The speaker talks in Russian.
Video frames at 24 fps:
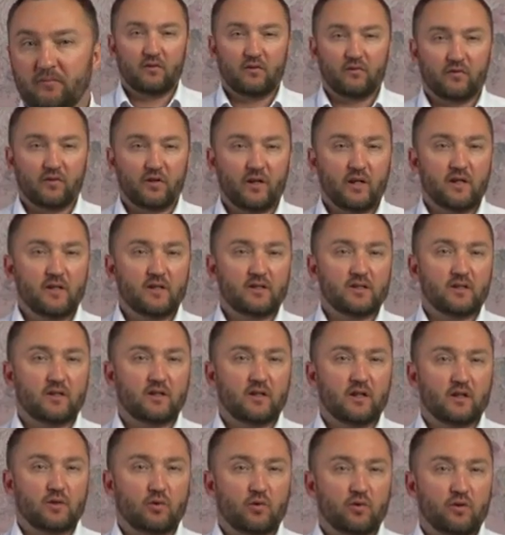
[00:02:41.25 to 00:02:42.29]
в
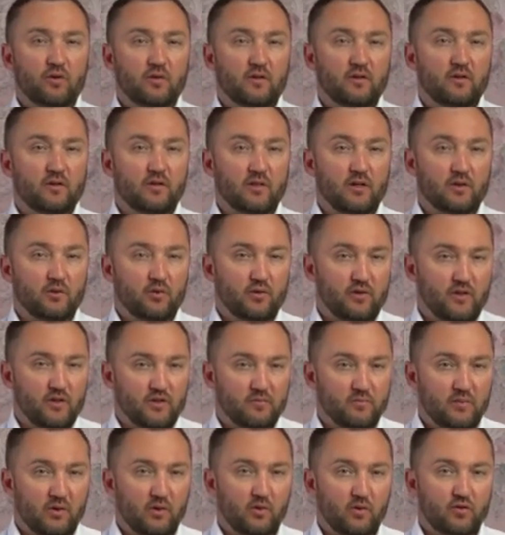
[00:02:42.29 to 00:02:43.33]
границах которой, в которой
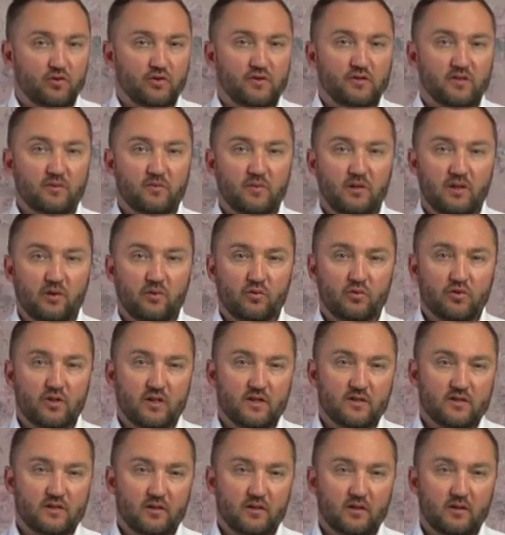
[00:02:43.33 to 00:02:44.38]
расположен земельный
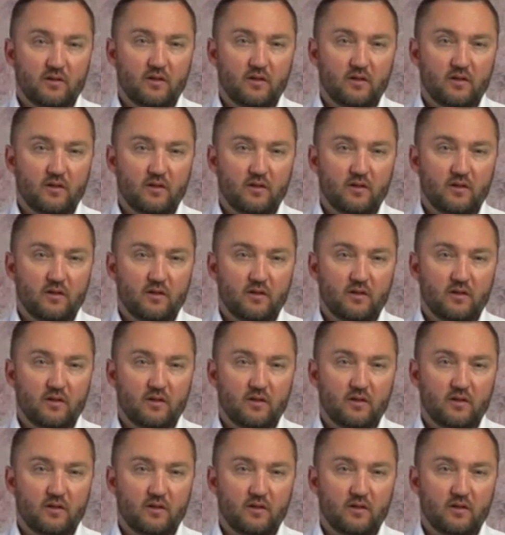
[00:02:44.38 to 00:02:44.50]
участок,